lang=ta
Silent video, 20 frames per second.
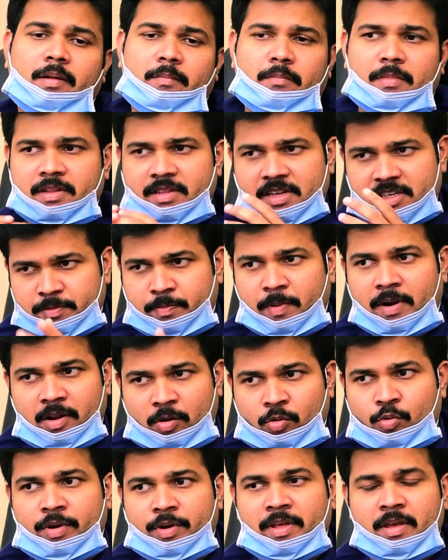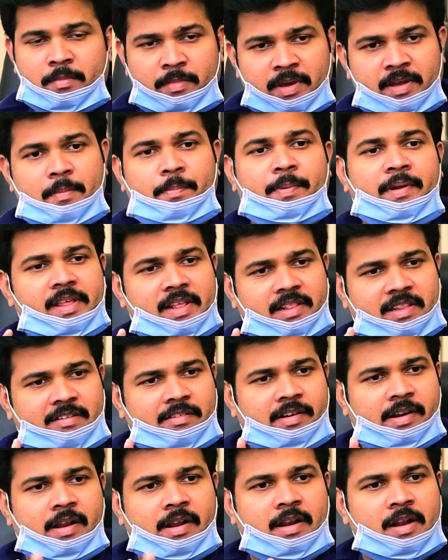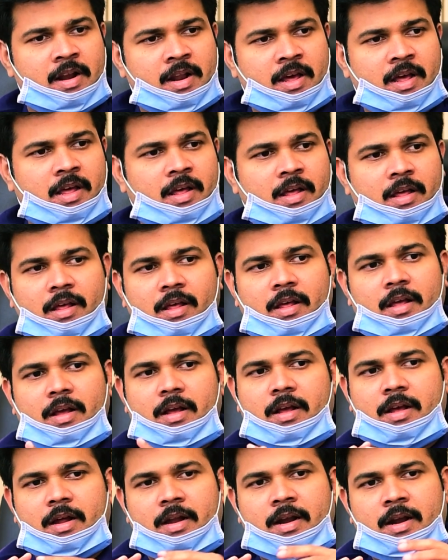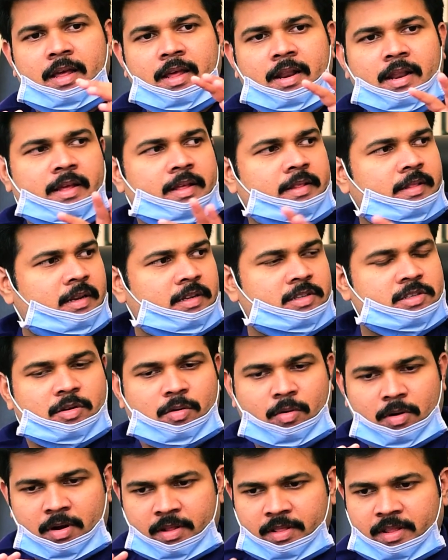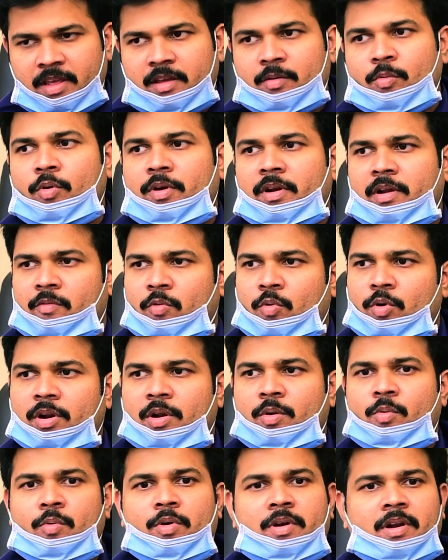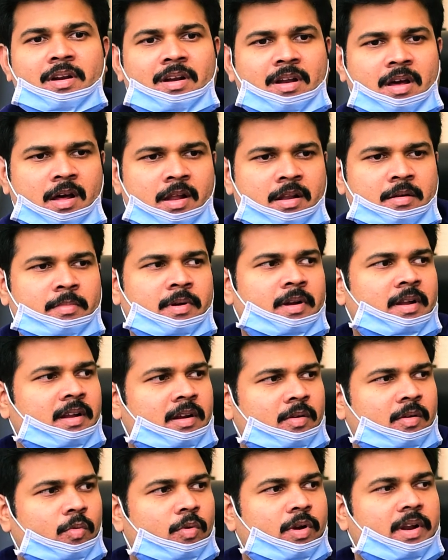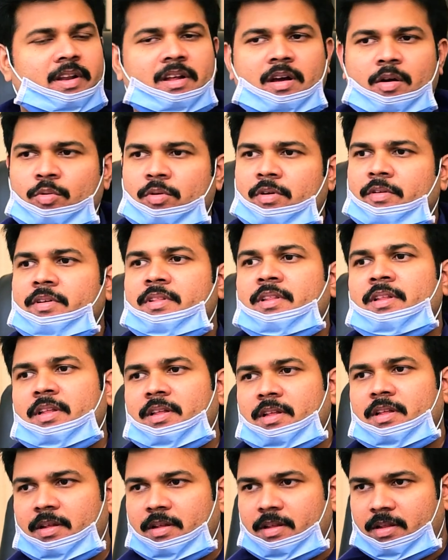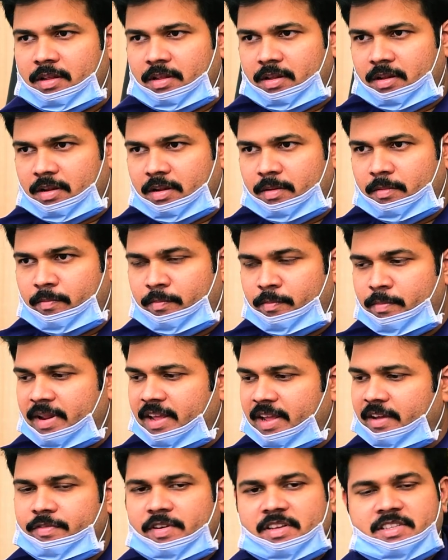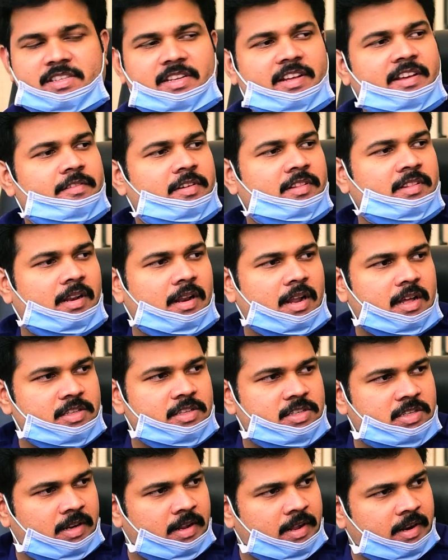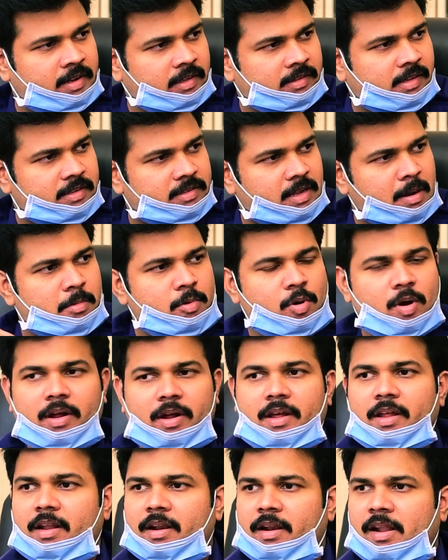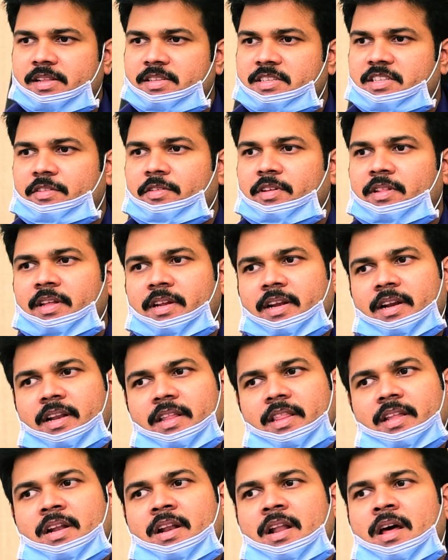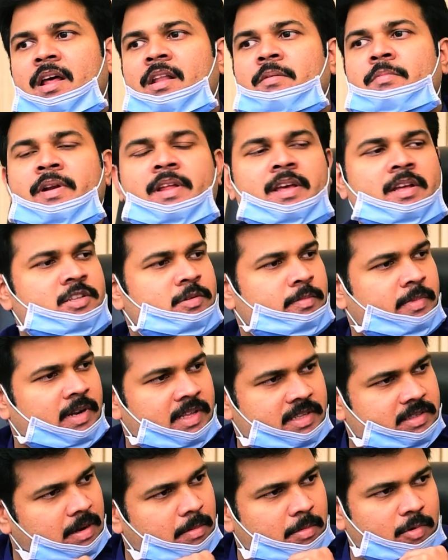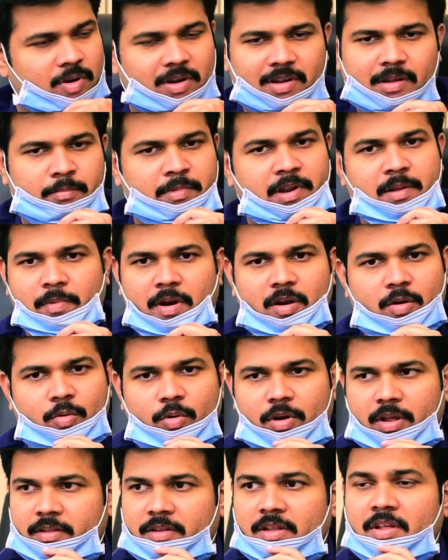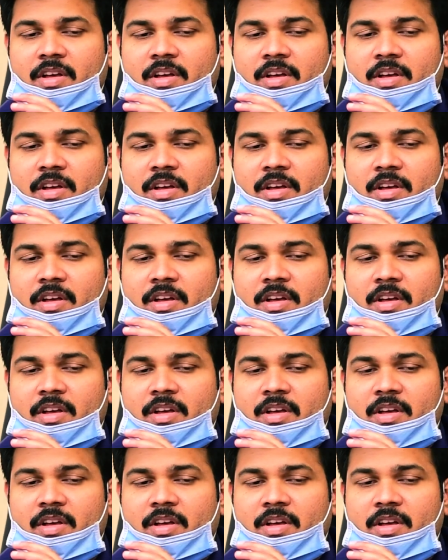மதர்ஸ் பண்ணக்கூடிய மிகப்பெரிய தவறு என்னென்னா காலையில் எந்திரிச்சு குழந்தைக்கு ஊட்டுறேன் ஊட்டுறேன் ஊட்டுறேன் நாலு மணி நேரம் ஊட்டிட்டு அவங்க வந்து பிரேக்ஃபாஸ்ட்டே வந்து லஞ்ச் நெருக்கத்தில் சாப்பிடுவாங்க லஞ்சை வந்து கிட்டத்தட்ட நாலு மணி அஞ்சு மணிக்கு சாப்பிடுவாங்க அது மாதிரி பண்ணக்கூடாது